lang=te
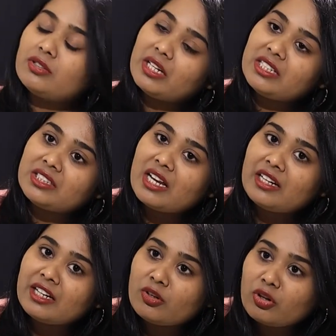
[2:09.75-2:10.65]
సో
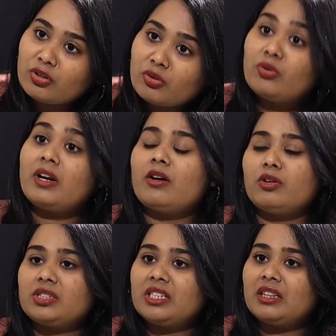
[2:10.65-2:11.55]
రీజనల్ రింగ్ రోడ్ కూడా
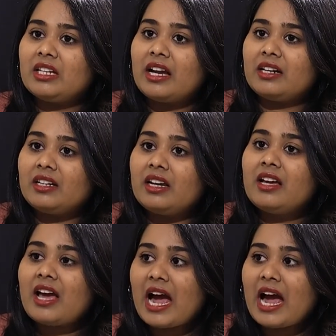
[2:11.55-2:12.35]
వచ్చింది అంటే